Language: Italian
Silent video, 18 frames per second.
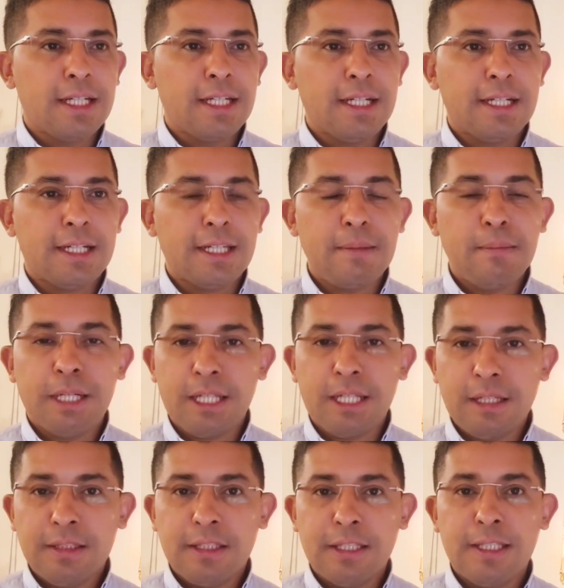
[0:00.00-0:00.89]

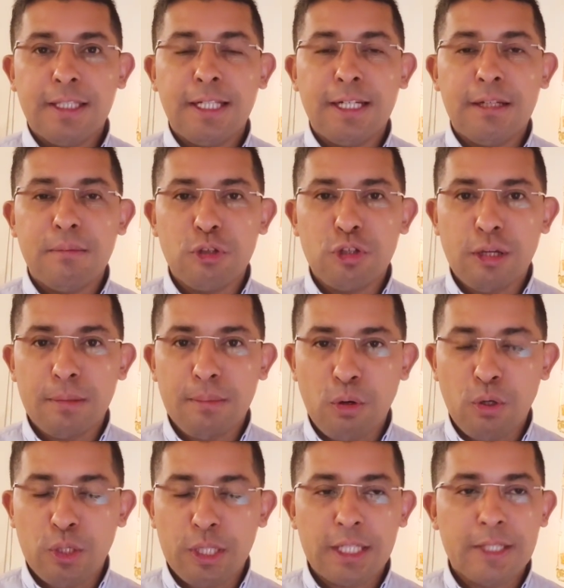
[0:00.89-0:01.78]
rimanete nel mio
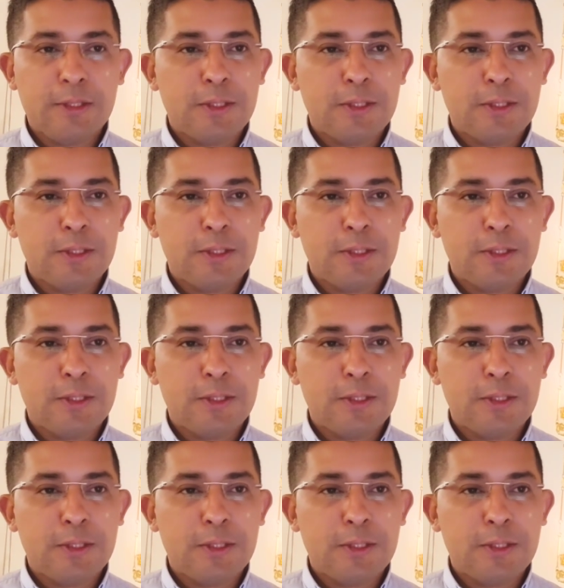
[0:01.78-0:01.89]
amore,